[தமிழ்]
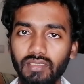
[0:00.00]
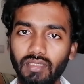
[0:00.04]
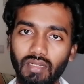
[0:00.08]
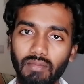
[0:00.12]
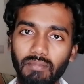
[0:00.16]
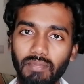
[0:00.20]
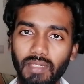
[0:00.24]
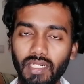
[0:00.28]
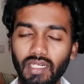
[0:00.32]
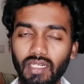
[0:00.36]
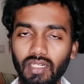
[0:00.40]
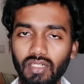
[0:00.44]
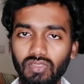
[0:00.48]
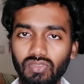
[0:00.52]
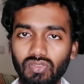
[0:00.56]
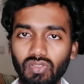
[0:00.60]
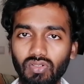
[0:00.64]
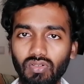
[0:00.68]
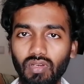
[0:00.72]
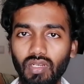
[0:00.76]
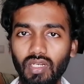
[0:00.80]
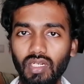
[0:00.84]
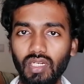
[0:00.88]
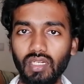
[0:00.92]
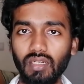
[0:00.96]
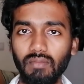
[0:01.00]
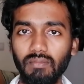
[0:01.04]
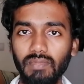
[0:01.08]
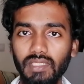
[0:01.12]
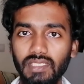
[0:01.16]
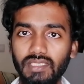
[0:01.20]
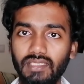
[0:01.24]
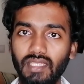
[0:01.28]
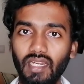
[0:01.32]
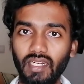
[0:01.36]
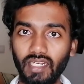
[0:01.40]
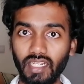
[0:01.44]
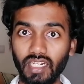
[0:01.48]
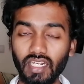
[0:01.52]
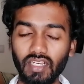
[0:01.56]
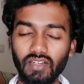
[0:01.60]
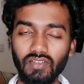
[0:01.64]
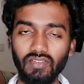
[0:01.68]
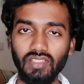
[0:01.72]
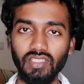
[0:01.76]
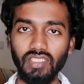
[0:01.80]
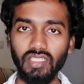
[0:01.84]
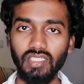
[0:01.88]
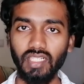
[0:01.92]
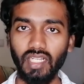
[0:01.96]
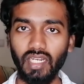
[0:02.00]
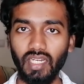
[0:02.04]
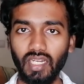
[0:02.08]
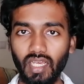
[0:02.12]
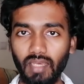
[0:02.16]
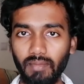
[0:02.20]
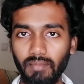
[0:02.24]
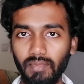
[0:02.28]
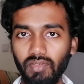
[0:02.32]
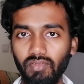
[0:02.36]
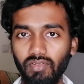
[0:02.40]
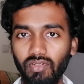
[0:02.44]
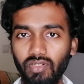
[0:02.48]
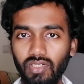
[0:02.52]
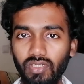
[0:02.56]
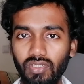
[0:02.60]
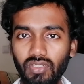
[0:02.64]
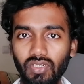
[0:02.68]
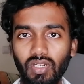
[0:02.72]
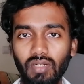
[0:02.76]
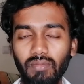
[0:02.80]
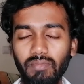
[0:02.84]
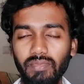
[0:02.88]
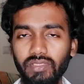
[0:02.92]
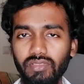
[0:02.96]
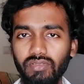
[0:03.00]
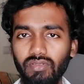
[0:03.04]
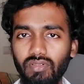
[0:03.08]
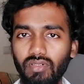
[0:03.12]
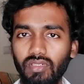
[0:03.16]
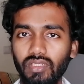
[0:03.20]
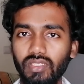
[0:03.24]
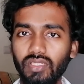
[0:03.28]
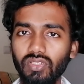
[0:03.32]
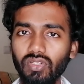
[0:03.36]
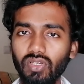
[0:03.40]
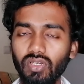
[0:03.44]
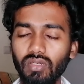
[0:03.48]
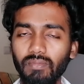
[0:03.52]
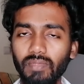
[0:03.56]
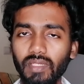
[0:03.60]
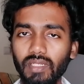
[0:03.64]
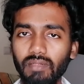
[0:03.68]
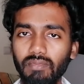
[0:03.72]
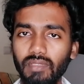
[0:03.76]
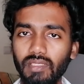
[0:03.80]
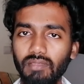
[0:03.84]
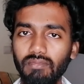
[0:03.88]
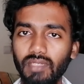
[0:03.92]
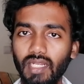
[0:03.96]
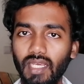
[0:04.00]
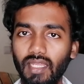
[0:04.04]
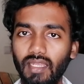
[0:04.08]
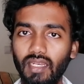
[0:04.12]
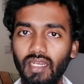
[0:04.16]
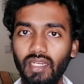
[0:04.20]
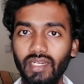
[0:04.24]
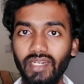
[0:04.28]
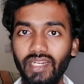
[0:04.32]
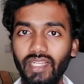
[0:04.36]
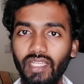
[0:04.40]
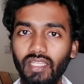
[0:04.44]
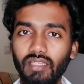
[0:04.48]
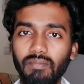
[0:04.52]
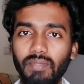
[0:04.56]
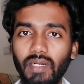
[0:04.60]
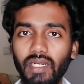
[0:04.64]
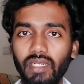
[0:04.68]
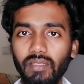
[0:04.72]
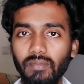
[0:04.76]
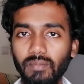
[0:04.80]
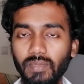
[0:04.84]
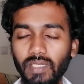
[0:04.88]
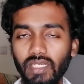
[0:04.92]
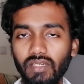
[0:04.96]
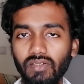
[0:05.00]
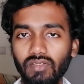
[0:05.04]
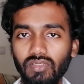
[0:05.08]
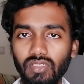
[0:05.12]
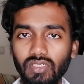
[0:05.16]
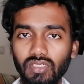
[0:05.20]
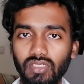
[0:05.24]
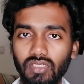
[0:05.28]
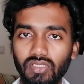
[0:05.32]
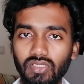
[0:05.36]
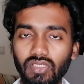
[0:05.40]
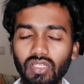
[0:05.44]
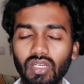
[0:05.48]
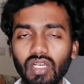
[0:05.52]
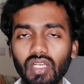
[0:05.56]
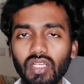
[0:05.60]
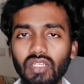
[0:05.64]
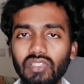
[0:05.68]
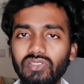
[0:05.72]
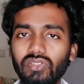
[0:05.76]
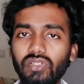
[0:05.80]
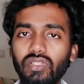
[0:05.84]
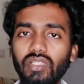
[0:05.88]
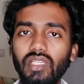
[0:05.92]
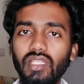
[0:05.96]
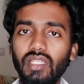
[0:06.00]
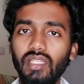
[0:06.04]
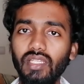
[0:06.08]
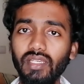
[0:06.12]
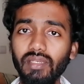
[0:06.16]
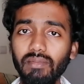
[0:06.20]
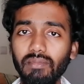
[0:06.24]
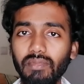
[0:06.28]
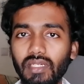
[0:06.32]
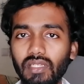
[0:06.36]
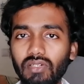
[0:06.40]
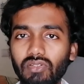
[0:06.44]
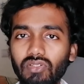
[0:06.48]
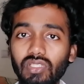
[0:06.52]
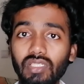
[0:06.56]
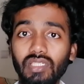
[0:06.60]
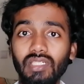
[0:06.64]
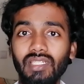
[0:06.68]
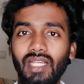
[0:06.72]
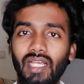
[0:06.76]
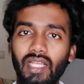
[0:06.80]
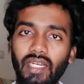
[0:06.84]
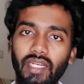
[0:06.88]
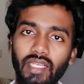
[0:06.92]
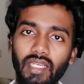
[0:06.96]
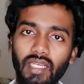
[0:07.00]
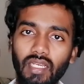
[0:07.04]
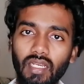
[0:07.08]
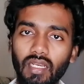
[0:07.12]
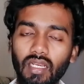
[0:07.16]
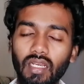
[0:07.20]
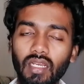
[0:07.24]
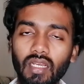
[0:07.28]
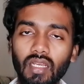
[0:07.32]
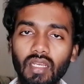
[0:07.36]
சில பேர்லாம் என்ன சொல்லுவாங்கன்னா நம்ம சடனாக வந்துட்டு எல்லாமே வந்துட்டோம் அப்படின்னு சொல்லுவாங்க இன்னொரு பேர் பார்த்தோம்னா அதெல்லாம் கிடையாது படிப்படியாக வந்துட்டு இருந்தோம் ஸோ இதே மாதிரி வந்து நிறையா